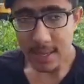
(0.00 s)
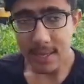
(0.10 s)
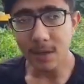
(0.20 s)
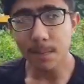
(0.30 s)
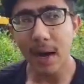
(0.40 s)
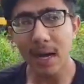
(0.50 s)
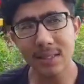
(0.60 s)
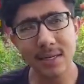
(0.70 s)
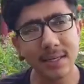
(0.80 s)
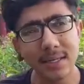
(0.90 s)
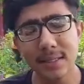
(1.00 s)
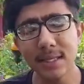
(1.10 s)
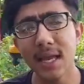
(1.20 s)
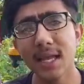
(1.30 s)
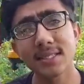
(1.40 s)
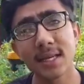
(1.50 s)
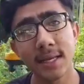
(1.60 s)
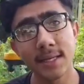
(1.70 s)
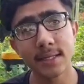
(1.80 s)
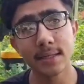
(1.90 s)
एक बात खटकती है
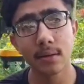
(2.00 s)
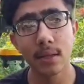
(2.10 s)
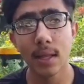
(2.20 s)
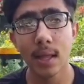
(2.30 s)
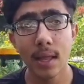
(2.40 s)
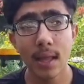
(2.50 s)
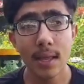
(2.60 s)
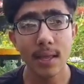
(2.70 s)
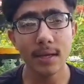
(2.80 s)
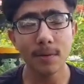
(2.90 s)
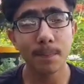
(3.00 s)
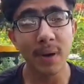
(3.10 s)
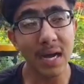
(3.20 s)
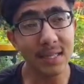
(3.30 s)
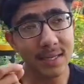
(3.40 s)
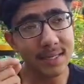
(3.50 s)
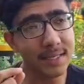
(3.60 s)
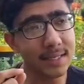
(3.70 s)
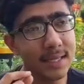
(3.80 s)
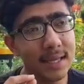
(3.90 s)
साईं एक बात
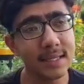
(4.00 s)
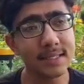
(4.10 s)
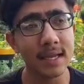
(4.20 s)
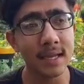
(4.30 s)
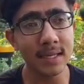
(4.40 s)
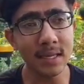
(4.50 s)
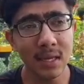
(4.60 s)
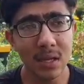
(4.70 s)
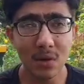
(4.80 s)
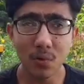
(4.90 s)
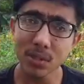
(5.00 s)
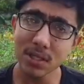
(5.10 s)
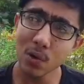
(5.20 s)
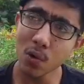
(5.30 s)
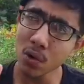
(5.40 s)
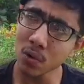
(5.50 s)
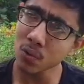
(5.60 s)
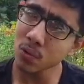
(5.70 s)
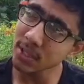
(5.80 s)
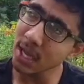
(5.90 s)
खटकती है साईं कुछ लोग
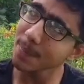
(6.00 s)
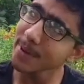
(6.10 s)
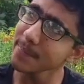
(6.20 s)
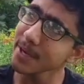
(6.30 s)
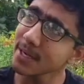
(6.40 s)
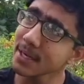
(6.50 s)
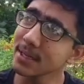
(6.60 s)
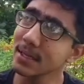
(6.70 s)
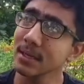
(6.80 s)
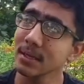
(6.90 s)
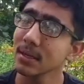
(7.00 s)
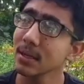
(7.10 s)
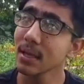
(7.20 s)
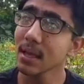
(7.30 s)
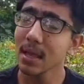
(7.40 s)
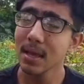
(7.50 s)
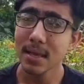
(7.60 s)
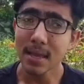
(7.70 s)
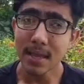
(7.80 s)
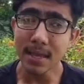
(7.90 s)
खुदा बन बैठे थे
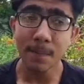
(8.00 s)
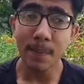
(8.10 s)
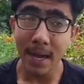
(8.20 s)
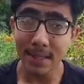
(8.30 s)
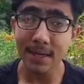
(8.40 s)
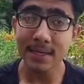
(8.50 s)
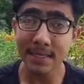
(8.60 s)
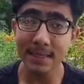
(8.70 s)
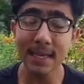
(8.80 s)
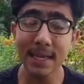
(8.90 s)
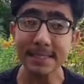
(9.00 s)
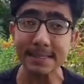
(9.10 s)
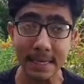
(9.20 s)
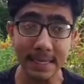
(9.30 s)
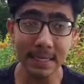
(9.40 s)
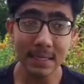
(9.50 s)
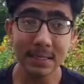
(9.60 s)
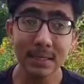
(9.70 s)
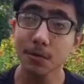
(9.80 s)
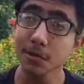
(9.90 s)
एक बात खटकती है साईं
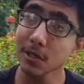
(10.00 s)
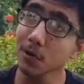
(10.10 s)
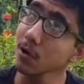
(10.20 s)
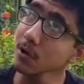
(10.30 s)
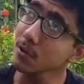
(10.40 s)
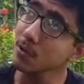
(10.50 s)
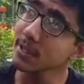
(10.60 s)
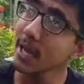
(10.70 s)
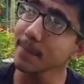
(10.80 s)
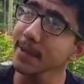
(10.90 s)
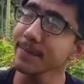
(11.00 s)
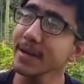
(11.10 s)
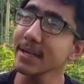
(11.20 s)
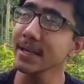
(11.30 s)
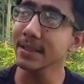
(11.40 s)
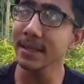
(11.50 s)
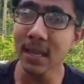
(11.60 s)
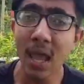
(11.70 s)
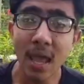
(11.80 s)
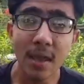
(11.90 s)
कुछ लोग खुदा बन बैठे थे
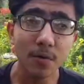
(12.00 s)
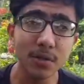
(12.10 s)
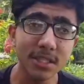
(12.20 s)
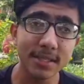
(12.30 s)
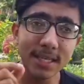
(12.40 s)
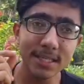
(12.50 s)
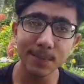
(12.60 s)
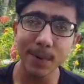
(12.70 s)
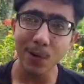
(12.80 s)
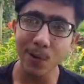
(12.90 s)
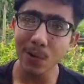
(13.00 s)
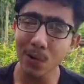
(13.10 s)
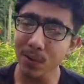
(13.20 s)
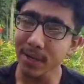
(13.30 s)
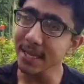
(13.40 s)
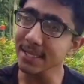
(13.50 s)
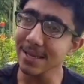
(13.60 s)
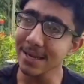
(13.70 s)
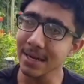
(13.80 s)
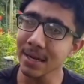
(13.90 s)
कुछ दश्त बगोलों के
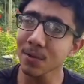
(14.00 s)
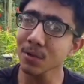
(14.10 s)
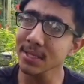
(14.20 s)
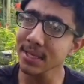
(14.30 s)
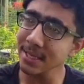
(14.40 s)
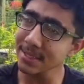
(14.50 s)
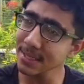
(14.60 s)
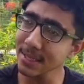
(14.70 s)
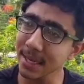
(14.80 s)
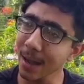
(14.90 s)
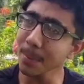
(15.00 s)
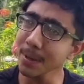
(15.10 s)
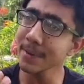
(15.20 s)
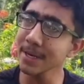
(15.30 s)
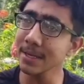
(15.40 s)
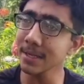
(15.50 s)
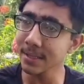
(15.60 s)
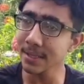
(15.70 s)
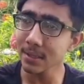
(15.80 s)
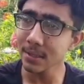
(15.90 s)
ज़र्रे खुद क्या से क्या बन बैठे
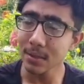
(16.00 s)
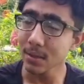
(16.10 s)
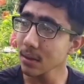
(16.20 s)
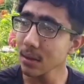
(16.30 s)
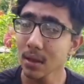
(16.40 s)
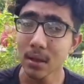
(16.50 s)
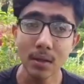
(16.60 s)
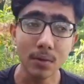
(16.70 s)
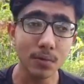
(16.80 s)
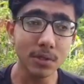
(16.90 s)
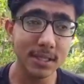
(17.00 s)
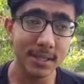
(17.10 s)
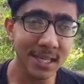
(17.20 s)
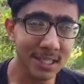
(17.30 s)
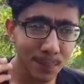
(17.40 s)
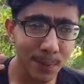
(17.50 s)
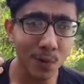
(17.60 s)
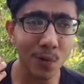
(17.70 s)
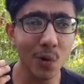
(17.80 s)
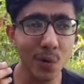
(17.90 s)
थे कुछ दश्त
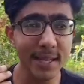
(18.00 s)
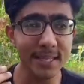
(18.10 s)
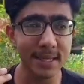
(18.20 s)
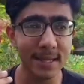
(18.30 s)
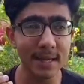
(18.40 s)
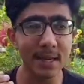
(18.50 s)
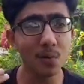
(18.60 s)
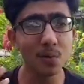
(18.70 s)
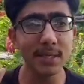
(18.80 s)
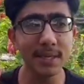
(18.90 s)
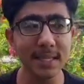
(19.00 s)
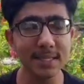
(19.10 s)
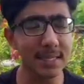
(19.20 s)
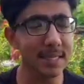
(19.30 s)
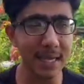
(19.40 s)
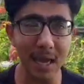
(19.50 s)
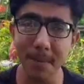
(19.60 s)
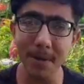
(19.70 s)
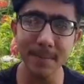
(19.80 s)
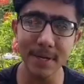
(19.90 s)
बगोलों के ज़र्रे खुद क्या से क्या
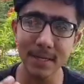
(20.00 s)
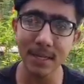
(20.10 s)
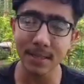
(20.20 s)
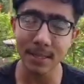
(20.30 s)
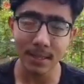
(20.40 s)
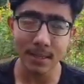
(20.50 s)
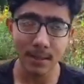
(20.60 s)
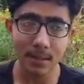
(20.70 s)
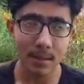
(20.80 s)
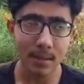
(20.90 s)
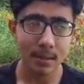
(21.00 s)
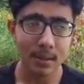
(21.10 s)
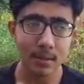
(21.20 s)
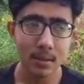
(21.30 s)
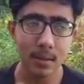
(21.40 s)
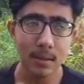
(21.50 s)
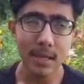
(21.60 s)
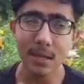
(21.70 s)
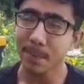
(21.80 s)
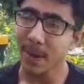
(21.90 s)
बन बैठे थे
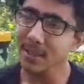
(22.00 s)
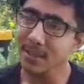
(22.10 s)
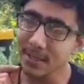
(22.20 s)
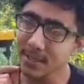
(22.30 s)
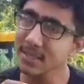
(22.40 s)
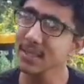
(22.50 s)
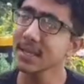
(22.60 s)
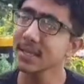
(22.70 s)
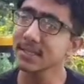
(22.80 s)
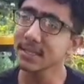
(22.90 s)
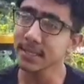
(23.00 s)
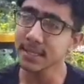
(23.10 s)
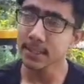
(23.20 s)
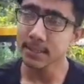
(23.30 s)
एक बात खटकती है साईं